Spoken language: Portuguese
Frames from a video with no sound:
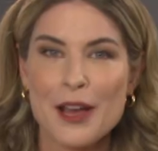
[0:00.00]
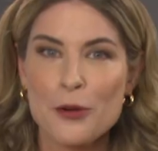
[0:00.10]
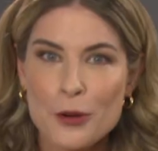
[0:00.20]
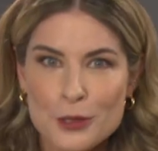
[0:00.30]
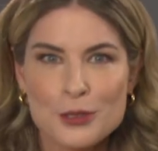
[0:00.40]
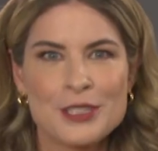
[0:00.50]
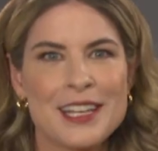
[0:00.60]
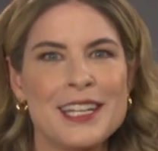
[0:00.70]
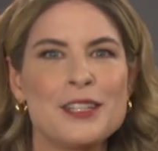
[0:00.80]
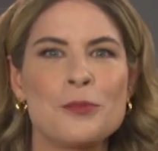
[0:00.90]
é outro
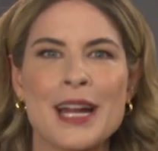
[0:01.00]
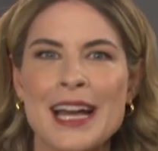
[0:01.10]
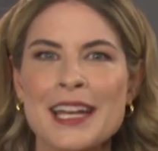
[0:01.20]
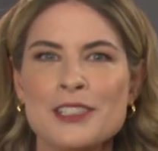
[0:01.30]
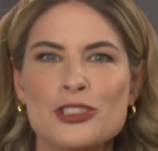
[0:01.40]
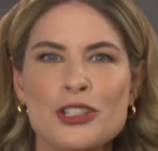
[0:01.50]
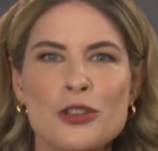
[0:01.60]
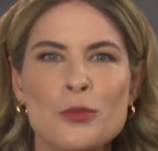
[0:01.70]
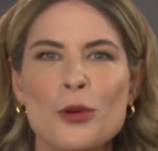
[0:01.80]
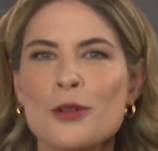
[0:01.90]
segredo para garantir
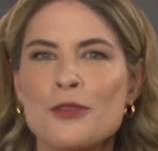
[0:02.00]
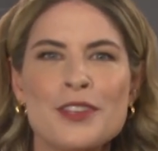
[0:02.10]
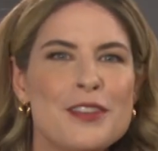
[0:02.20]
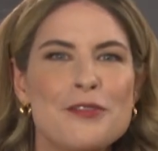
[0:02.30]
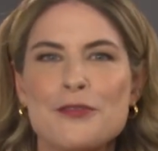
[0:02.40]
que o bolo fique